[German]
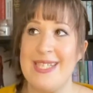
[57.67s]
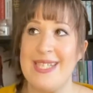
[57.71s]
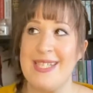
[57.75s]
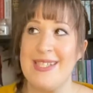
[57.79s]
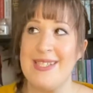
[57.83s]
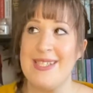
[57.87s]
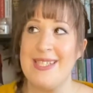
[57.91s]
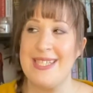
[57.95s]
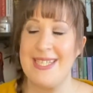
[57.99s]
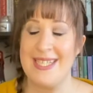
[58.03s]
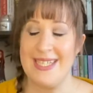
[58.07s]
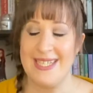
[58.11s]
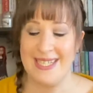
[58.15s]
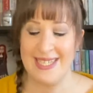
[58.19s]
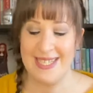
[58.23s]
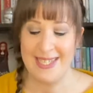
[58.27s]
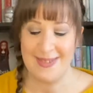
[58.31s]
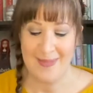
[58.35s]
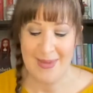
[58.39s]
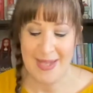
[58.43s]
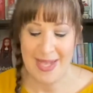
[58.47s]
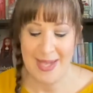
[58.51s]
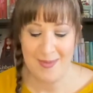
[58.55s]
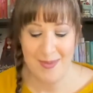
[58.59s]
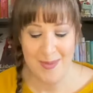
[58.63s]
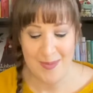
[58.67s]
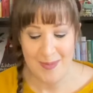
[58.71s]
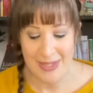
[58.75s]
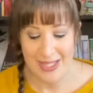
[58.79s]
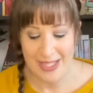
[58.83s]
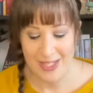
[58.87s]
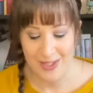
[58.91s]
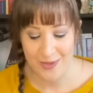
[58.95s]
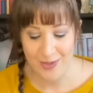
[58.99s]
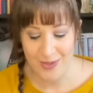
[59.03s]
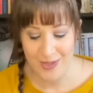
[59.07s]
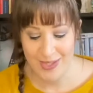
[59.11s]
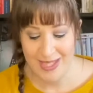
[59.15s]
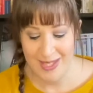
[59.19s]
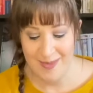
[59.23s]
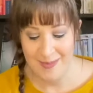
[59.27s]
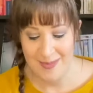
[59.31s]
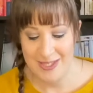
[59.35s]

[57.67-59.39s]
dass ich in dem einen Moment Lust habe,